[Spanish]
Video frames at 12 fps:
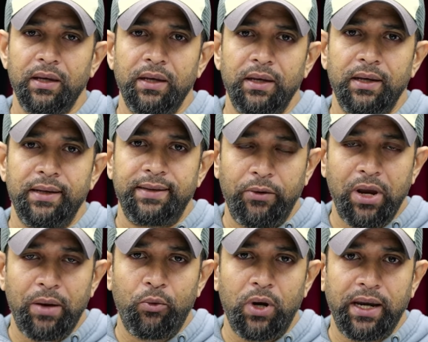
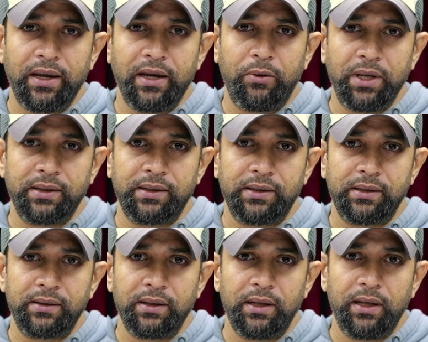Sabíamos aquella vez
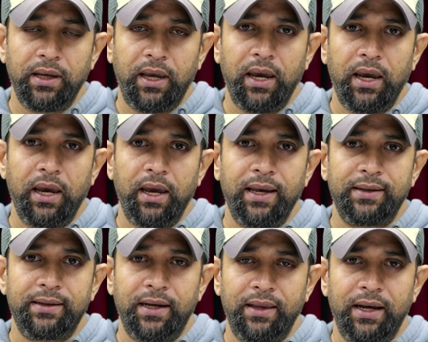que
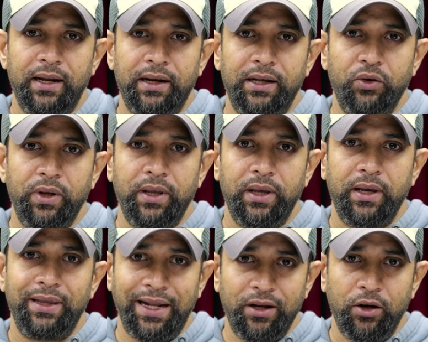esas declaraciones de
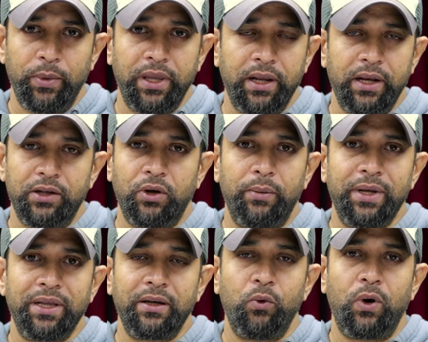Danilo Medina
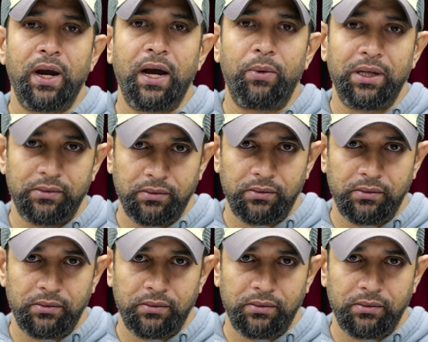solamente buscaban